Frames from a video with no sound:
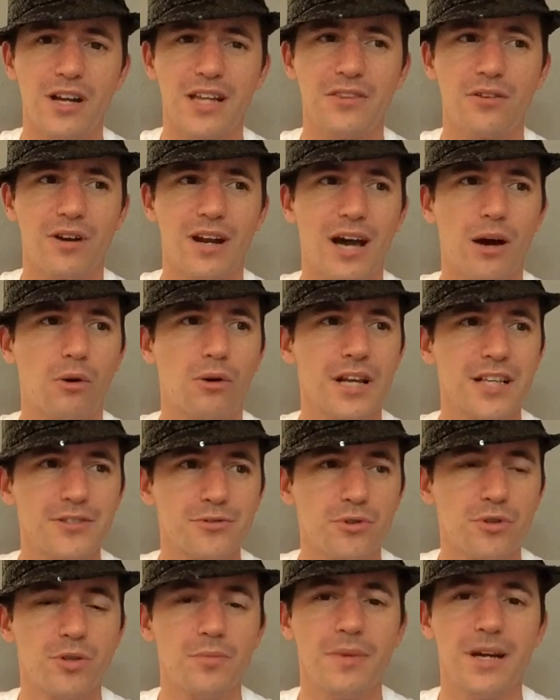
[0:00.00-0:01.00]
là dans la
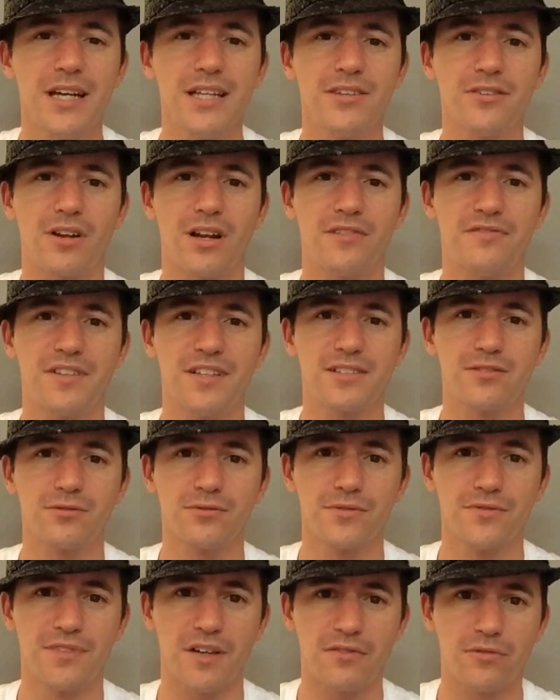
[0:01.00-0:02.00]
relation humaine, dans la
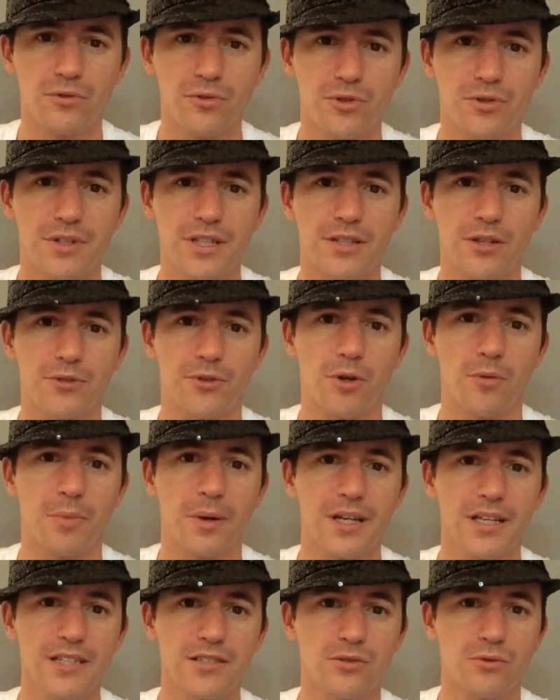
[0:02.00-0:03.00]
façon de faire fonctionner une
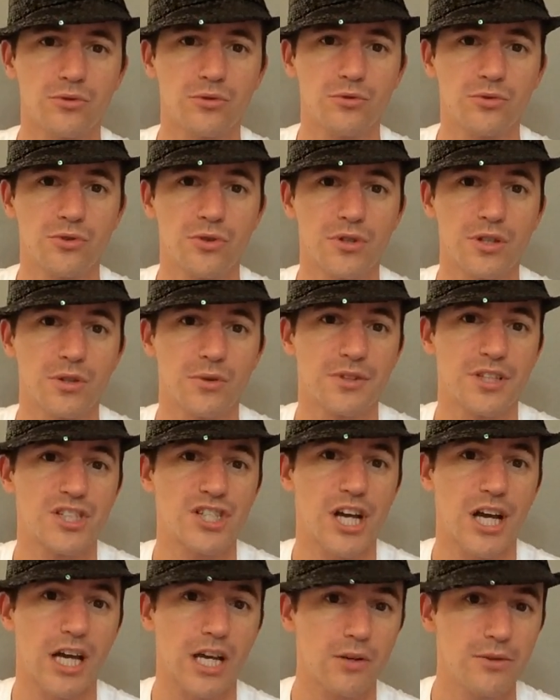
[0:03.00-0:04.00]
entreprise. Donc tous ceux qui ont
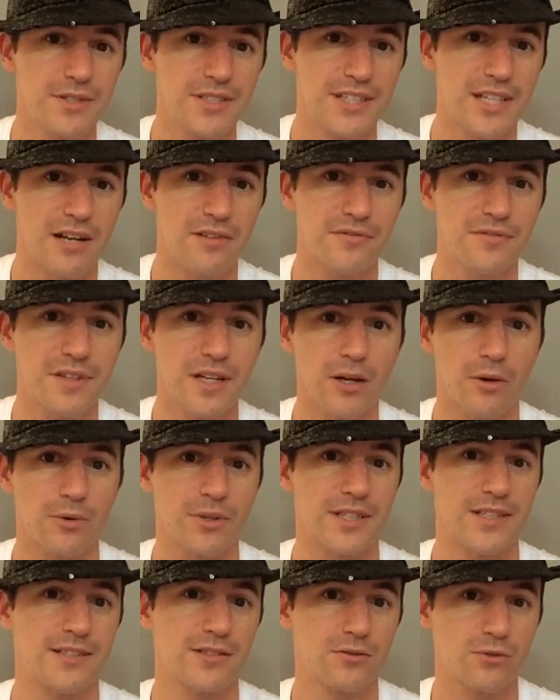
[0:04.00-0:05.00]
déjà réussi à le faire ou
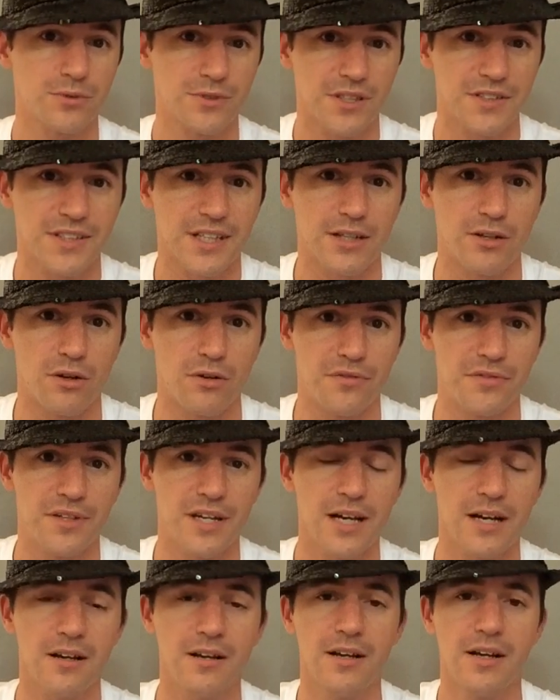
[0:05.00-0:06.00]
qui sont en train de le
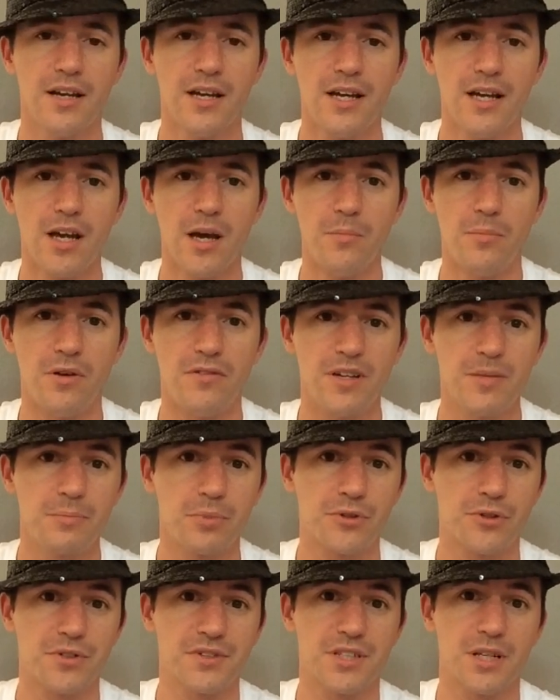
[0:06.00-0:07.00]
faire peuvent être
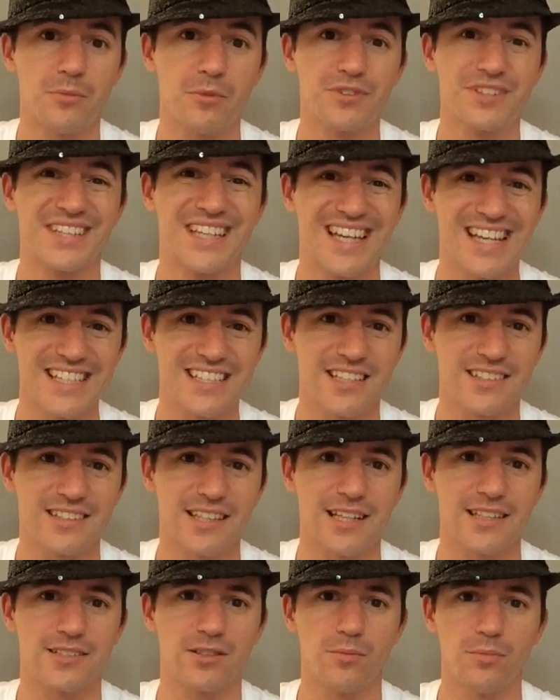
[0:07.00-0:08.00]
potentiellement très
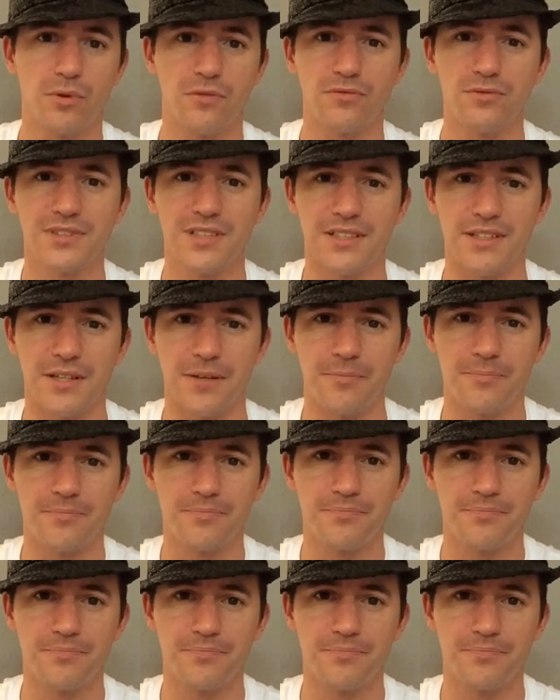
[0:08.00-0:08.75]
intéressants pour vous aider.